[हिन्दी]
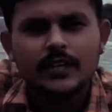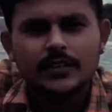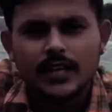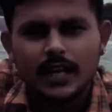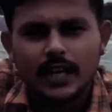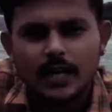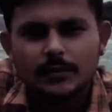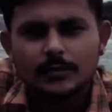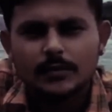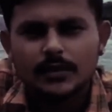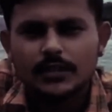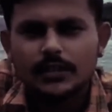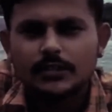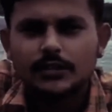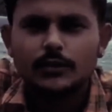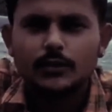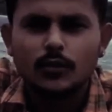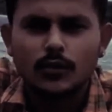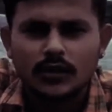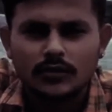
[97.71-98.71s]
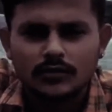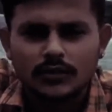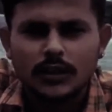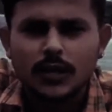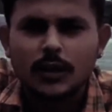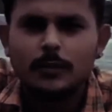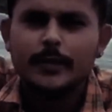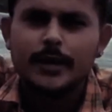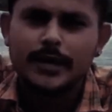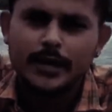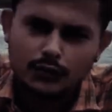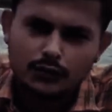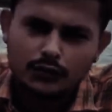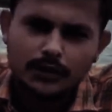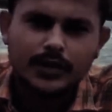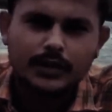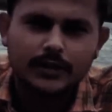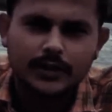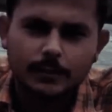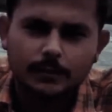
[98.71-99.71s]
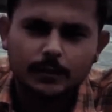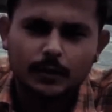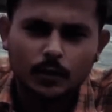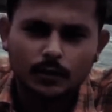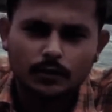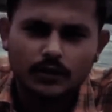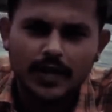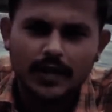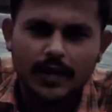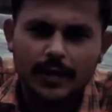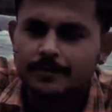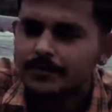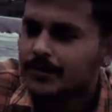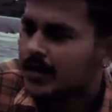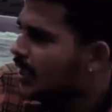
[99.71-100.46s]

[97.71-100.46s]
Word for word: जाखम नदी तीनों का संगम बेणेश्वर के तट पर होता है